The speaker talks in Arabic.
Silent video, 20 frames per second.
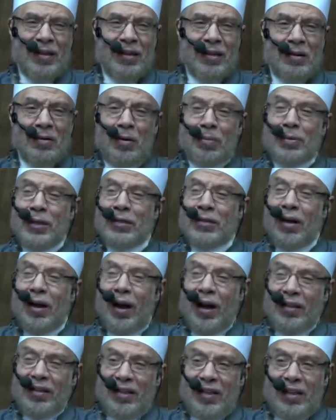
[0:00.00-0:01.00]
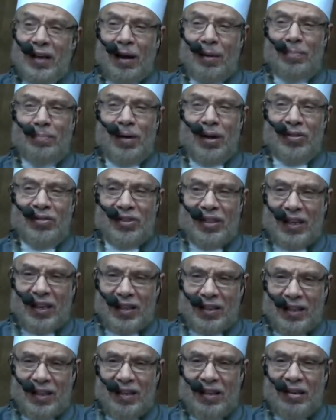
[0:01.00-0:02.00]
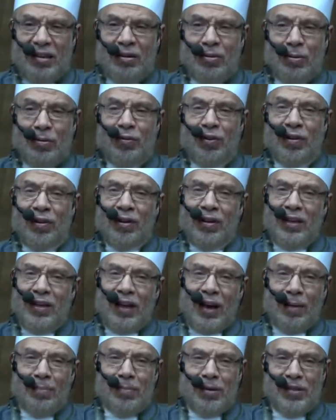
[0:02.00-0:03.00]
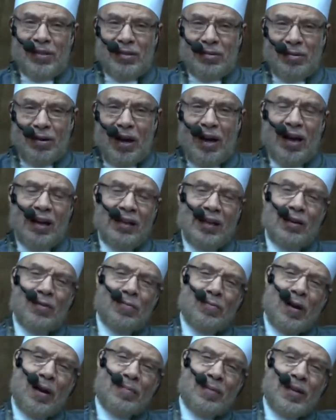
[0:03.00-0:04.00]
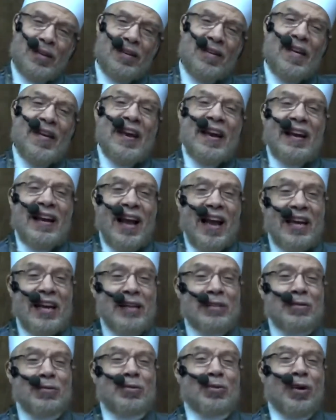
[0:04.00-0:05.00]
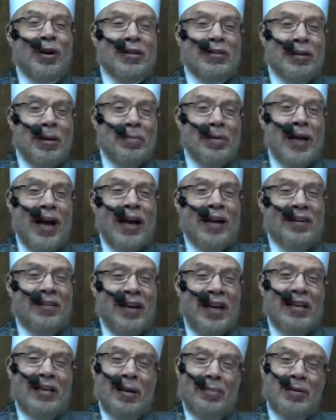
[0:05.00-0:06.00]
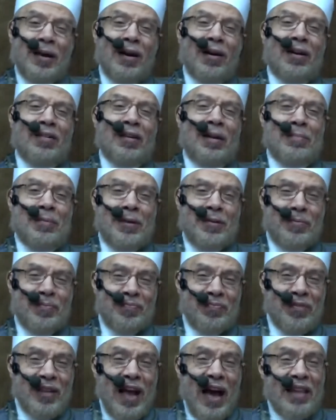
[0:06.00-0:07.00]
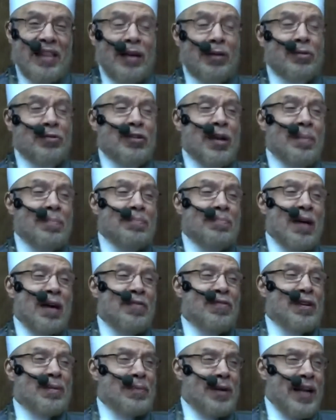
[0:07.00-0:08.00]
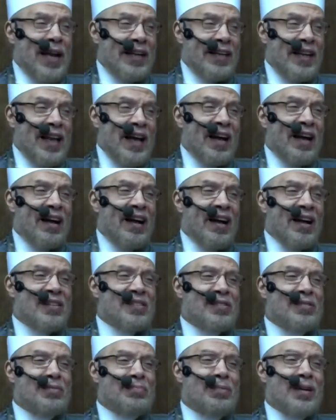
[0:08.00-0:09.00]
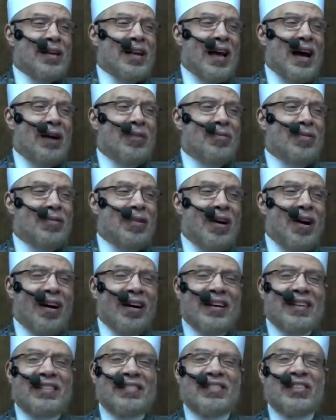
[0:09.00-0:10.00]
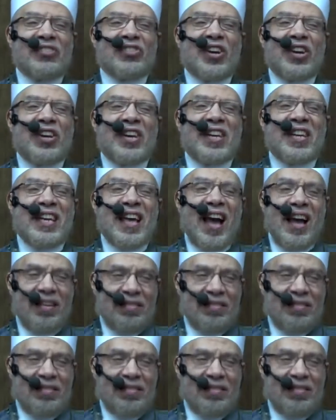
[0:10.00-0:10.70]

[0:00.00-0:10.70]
وبطاعته عن معصيته وفضله عن من سواه اللهم امين لا يجوز ان تبيع الدين باقل منه هذا تسمى في بلادنا خصم الاوراق التجاريه